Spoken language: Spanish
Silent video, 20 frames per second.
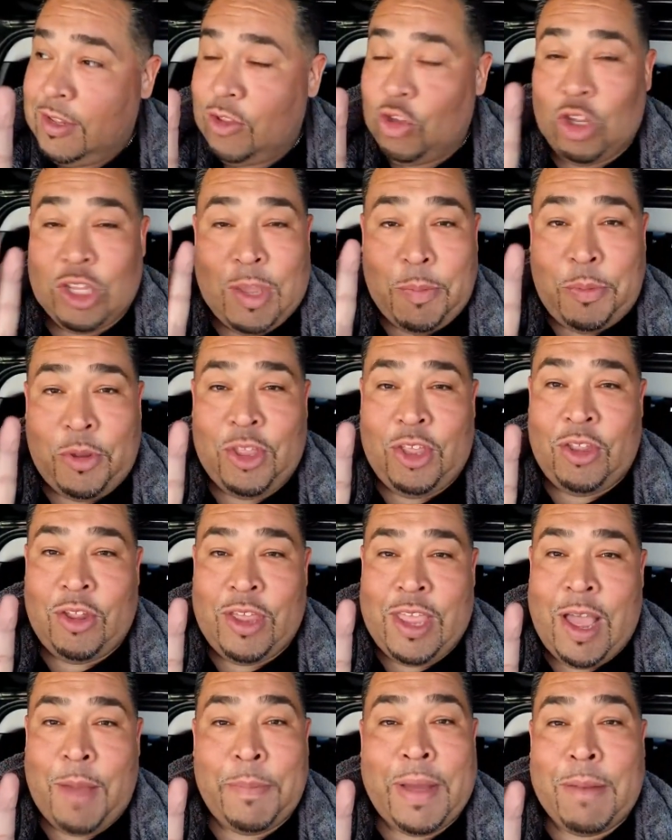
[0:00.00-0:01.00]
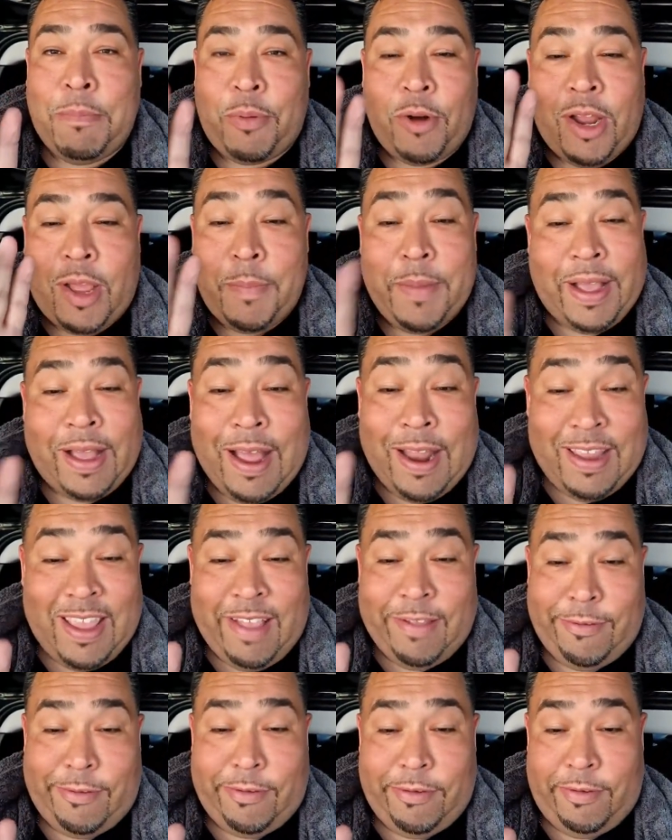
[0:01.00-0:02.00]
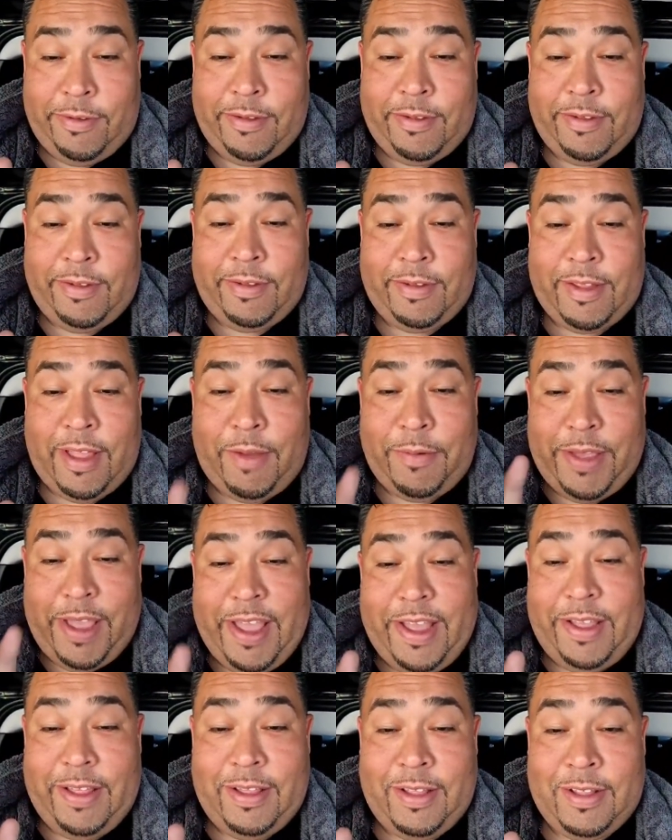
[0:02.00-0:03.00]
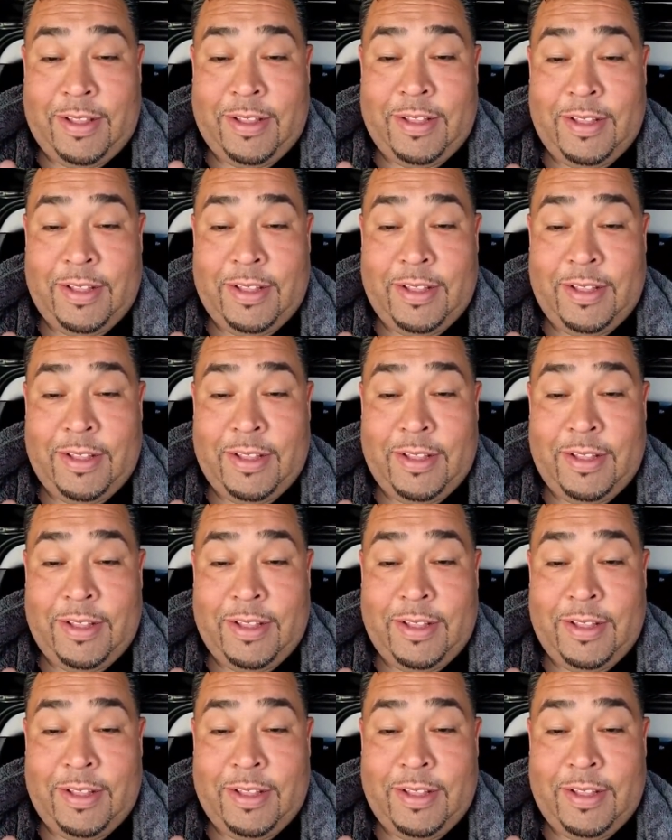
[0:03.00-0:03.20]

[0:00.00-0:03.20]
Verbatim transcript: no te he podido llamar porque me caliento. ¿Está bien?